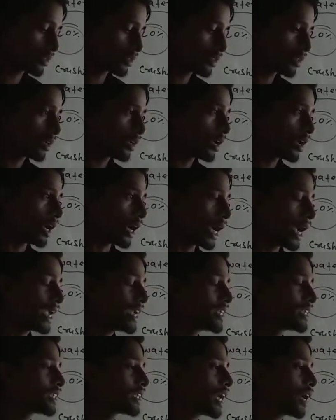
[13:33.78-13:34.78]
हाइट
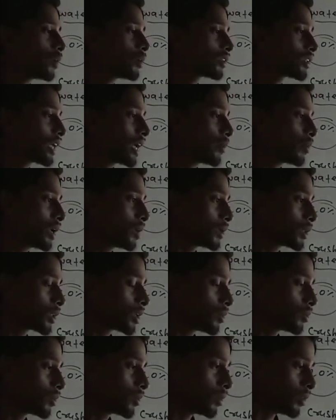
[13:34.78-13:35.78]
हाइट क्या होता है पहले
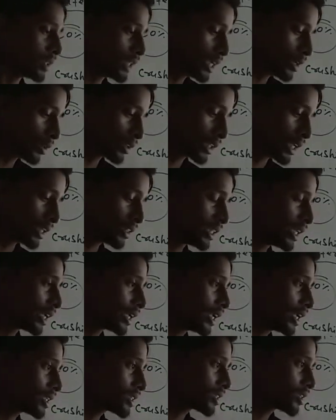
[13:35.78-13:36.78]
बताओ हमको ये होता है
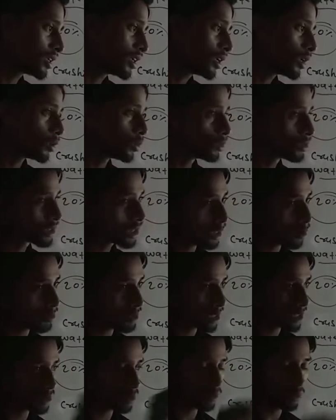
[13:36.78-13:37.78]
थिकनेस उसके
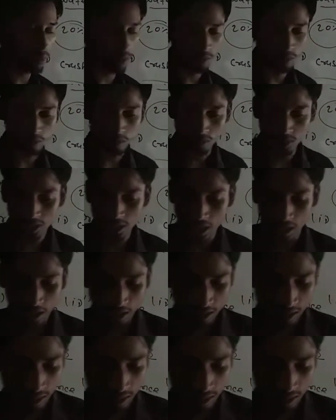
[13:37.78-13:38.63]
अनुसार चौंको उसको सीधा